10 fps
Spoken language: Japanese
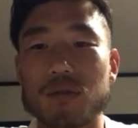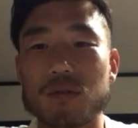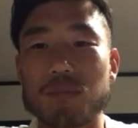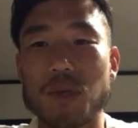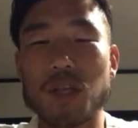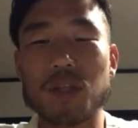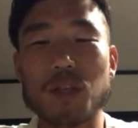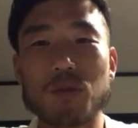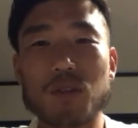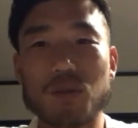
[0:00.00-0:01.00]
学んでい
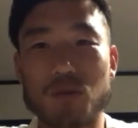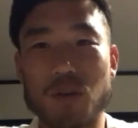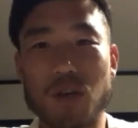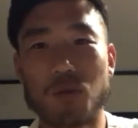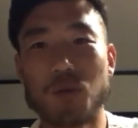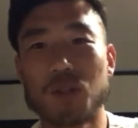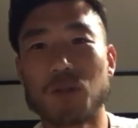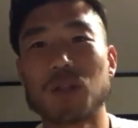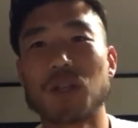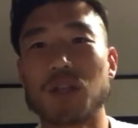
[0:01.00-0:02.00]
くっていうのが多い人
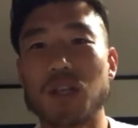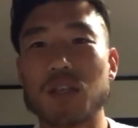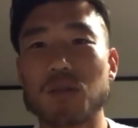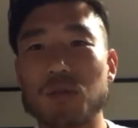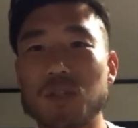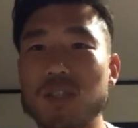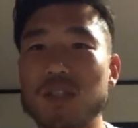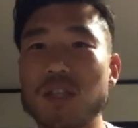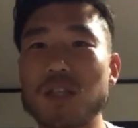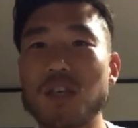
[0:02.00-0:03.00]
だったんで、その
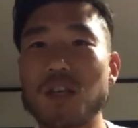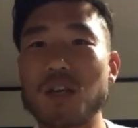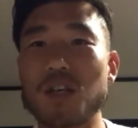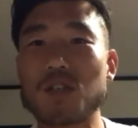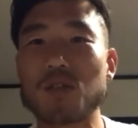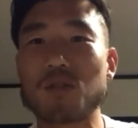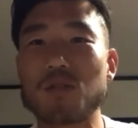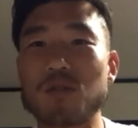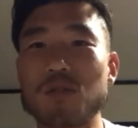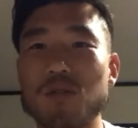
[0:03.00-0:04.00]
実践的な練
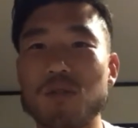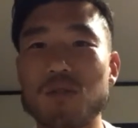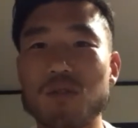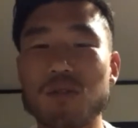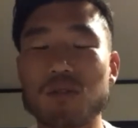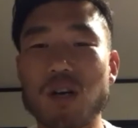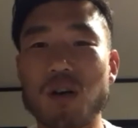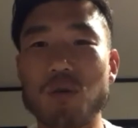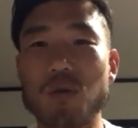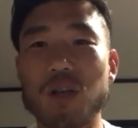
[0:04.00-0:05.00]
習が
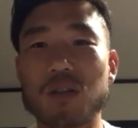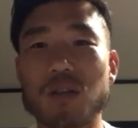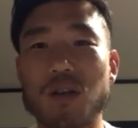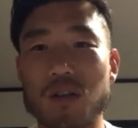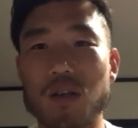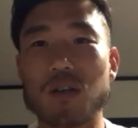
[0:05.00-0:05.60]
多かったかな。